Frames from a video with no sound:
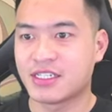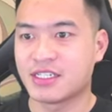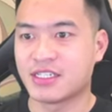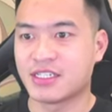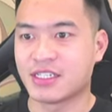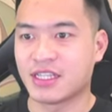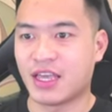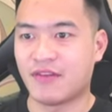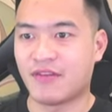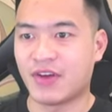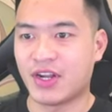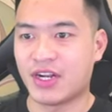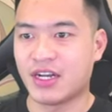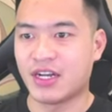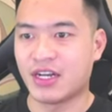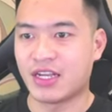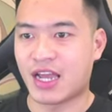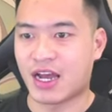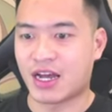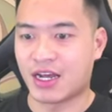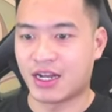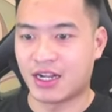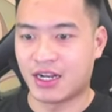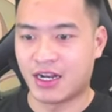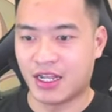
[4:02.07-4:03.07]
Thêm phát nữa nhỉ?
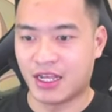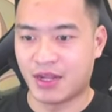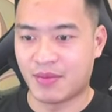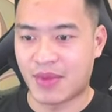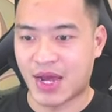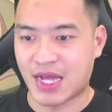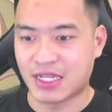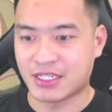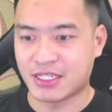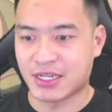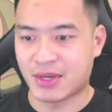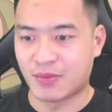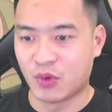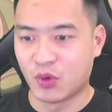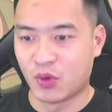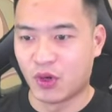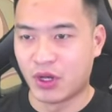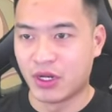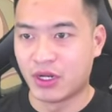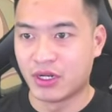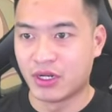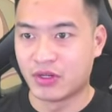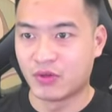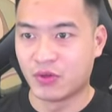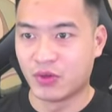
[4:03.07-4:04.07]
Thêm ba trăm luôn.
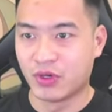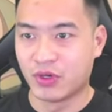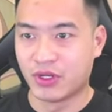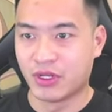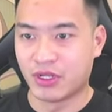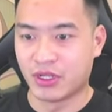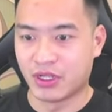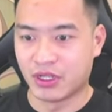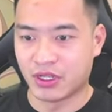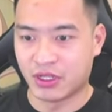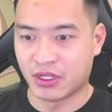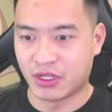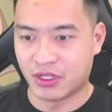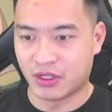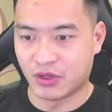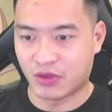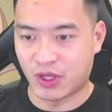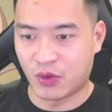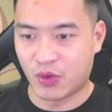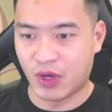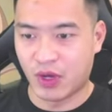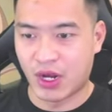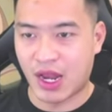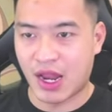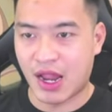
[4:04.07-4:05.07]
Ui, được tài
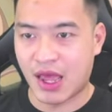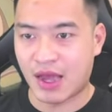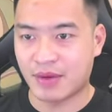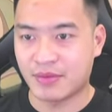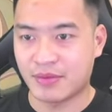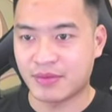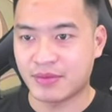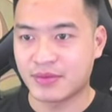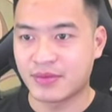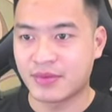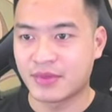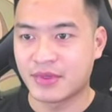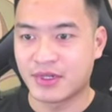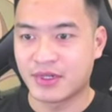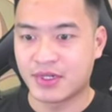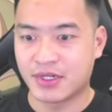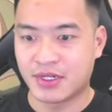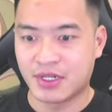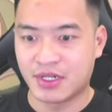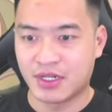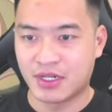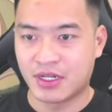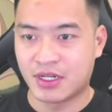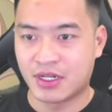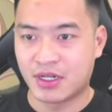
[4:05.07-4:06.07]
nguyên lắm.
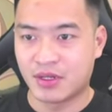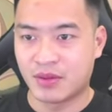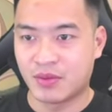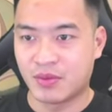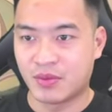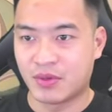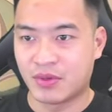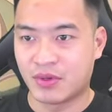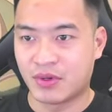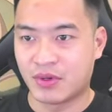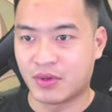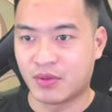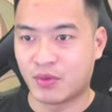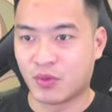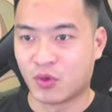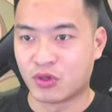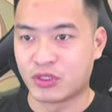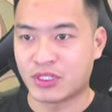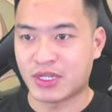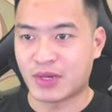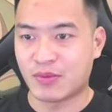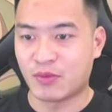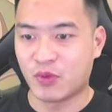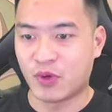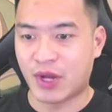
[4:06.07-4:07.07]
bốn
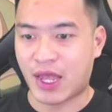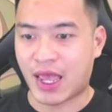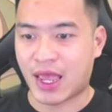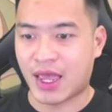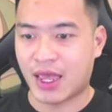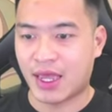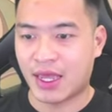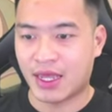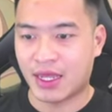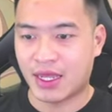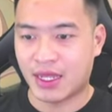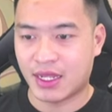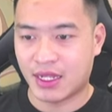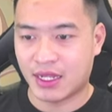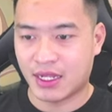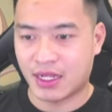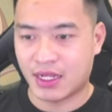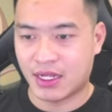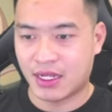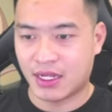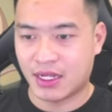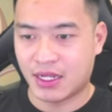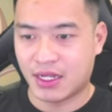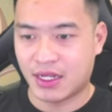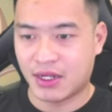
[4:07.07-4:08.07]
trăm luôn này.
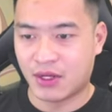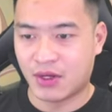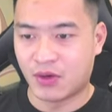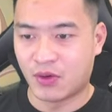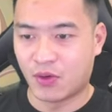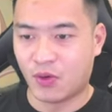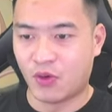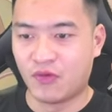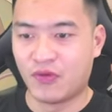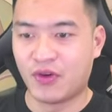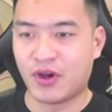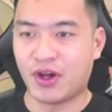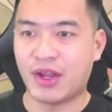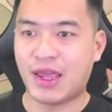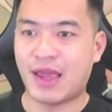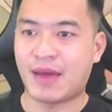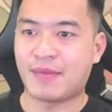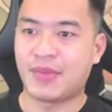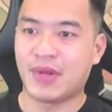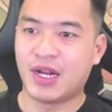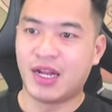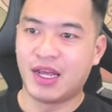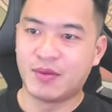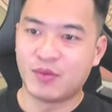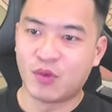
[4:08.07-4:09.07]
Ôi, vừa đẹp
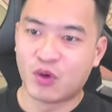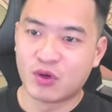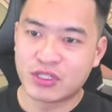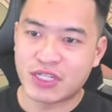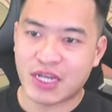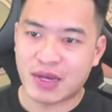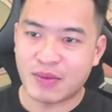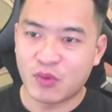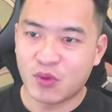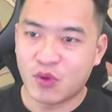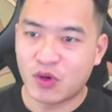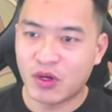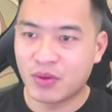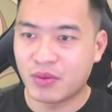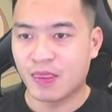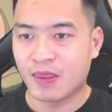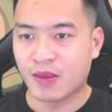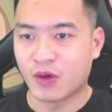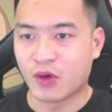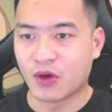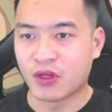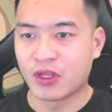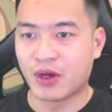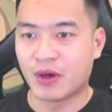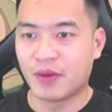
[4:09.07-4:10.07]
phải lên bốn trăm luôn.
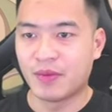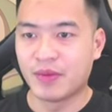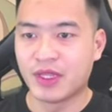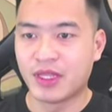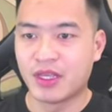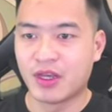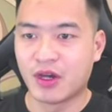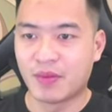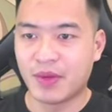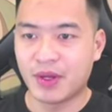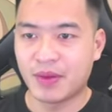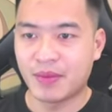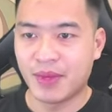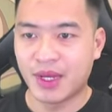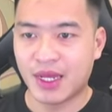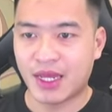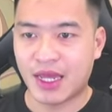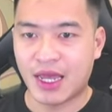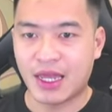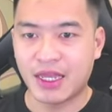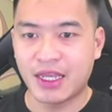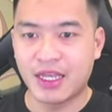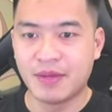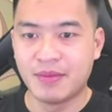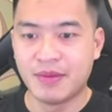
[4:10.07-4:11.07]
Ôi, nhưng mà mình thiếu mất mấy
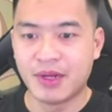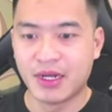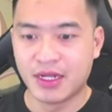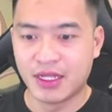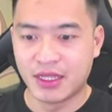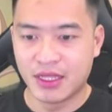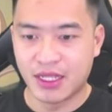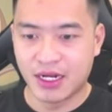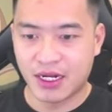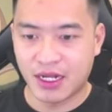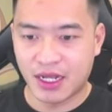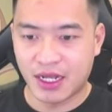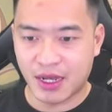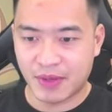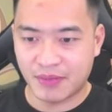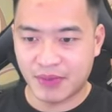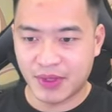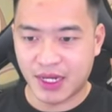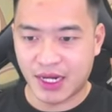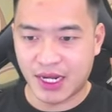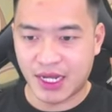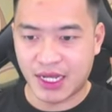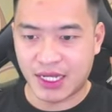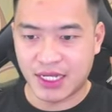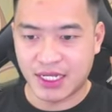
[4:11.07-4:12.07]
cái kim đơn để tiến cấp. Thì
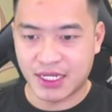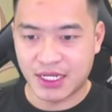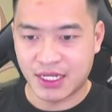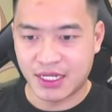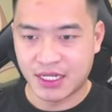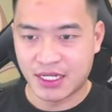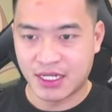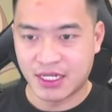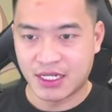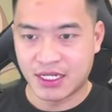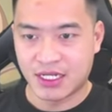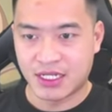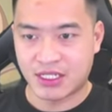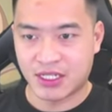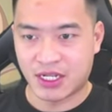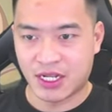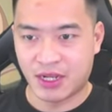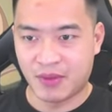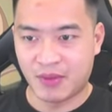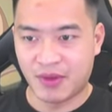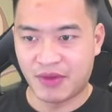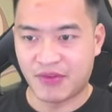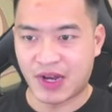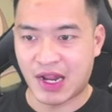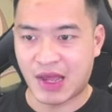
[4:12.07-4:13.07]
cái này, sau đấy
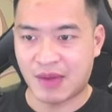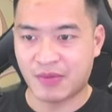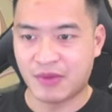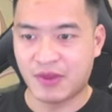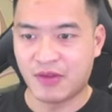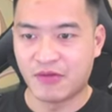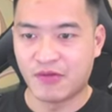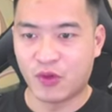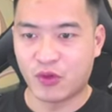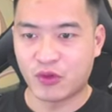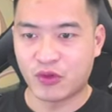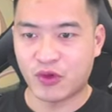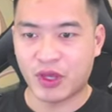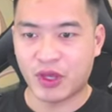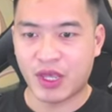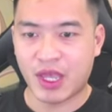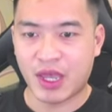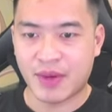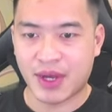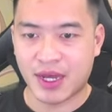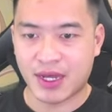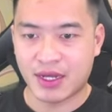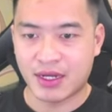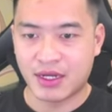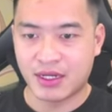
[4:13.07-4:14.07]
mình phải làm nhiệm vụ thôi anh em
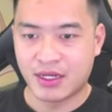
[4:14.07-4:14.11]
ạ.